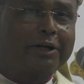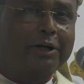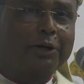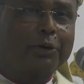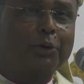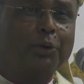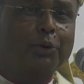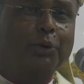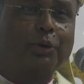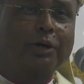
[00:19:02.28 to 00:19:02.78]

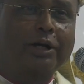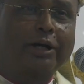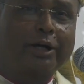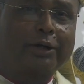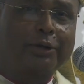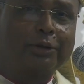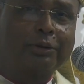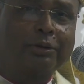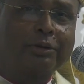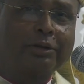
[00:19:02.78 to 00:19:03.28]
இன்னொன்று ஒன்று
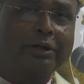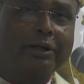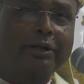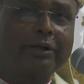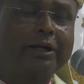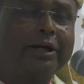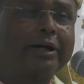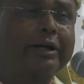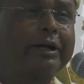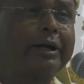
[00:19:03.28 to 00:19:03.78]
கட்டணும்
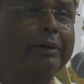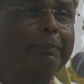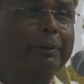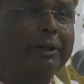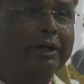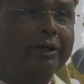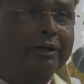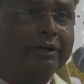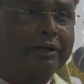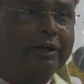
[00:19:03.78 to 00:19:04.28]
என்னான்னு
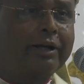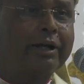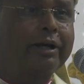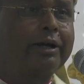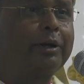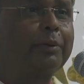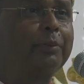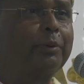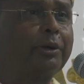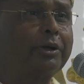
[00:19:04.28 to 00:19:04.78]
கேட்பீங்க என்ன
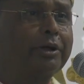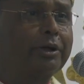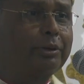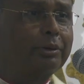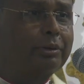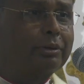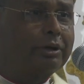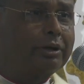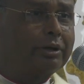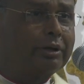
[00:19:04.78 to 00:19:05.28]
கட்ட போகிறீங்க
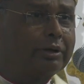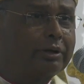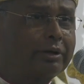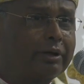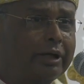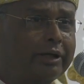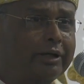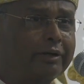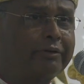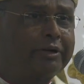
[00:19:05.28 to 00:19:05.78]
இன்னொன்று
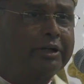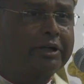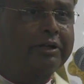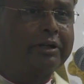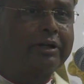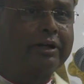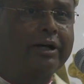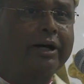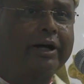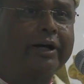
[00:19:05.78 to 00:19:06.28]
கட்ட
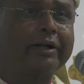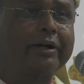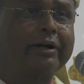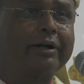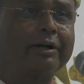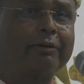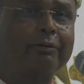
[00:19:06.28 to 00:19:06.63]
வேண்டியது என்ன ஆயிரம் என்ன